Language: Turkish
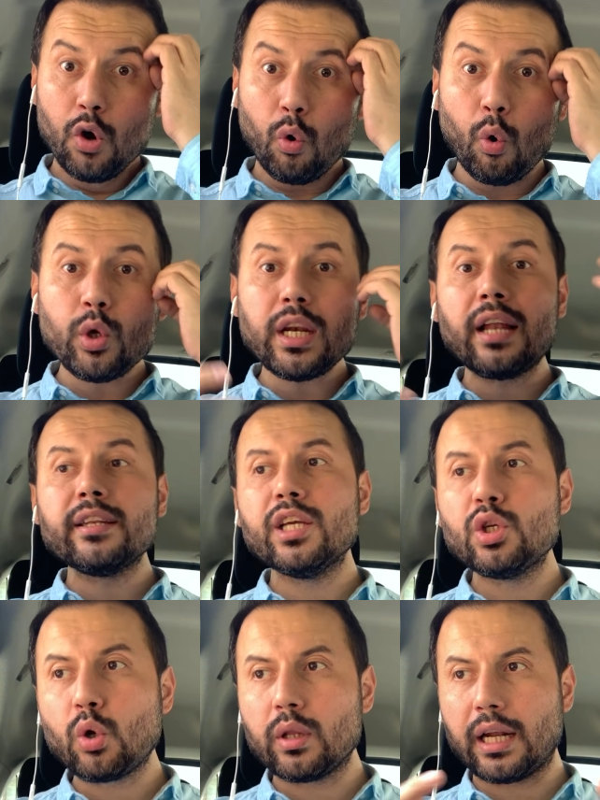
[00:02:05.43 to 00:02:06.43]
oyun
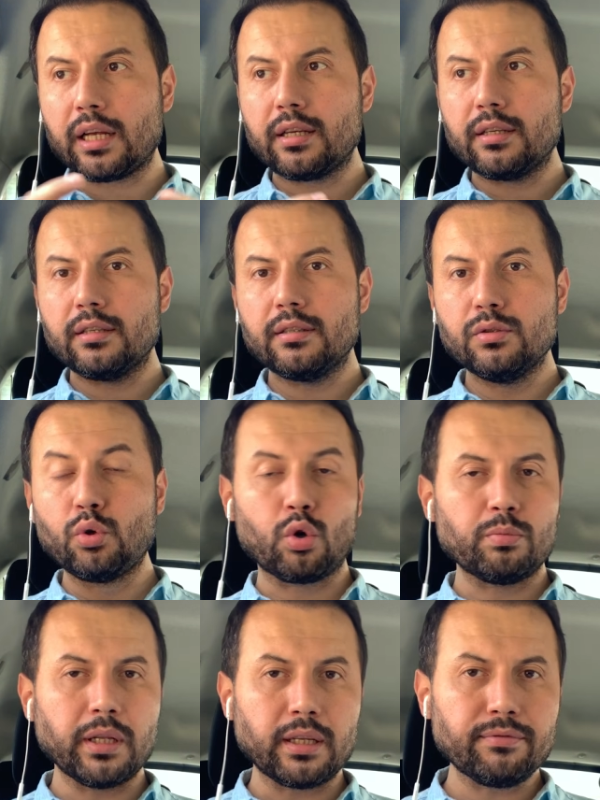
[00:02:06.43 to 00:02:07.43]
anlayışı olarak
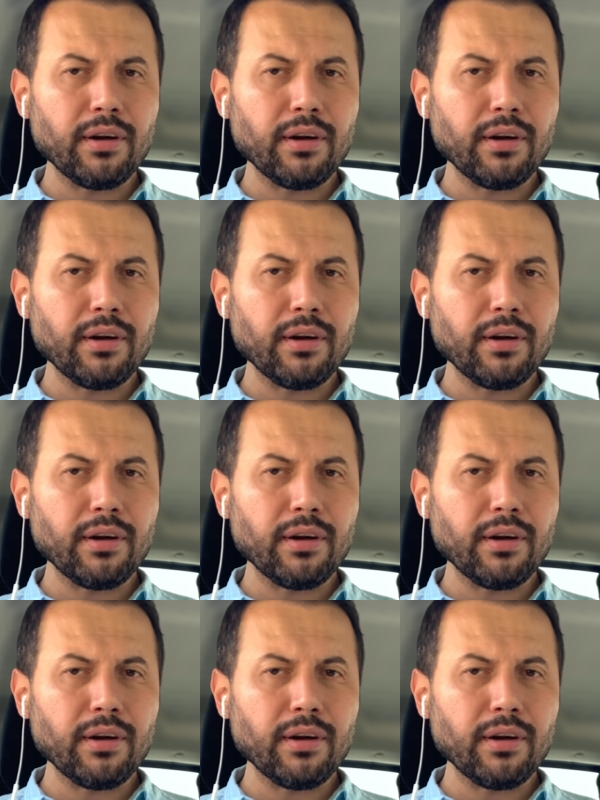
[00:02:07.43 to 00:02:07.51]
yorumladık.